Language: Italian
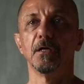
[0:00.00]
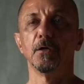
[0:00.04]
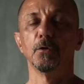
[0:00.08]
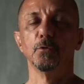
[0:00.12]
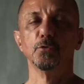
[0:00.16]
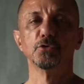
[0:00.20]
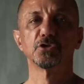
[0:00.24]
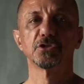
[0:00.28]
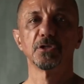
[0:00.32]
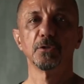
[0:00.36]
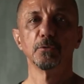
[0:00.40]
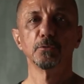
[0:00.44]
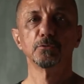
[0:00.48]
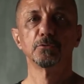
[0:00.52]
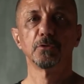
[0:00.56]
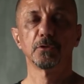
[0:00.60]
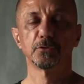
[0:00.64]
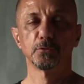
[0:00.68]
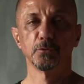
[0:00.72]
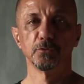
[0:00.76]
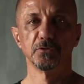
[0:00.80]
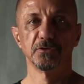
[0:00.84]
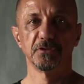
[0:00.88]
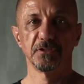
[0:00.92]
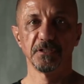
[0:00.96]
Un saluto a
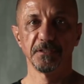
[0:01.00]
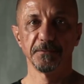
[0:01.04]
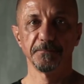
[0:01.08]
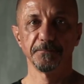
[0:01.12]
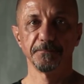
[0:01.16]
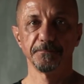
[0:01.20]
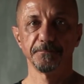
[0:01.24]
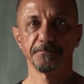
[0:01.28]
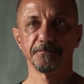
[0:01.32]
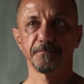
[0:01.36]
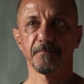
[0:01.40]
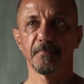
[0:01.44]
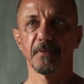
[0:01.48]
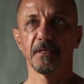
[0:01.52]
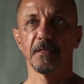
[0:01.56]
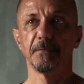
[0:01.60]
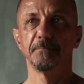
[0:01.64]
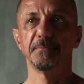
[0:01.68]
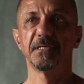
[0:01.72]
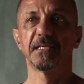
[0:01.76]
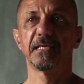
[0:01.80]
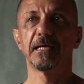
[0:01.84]
tutti. Mi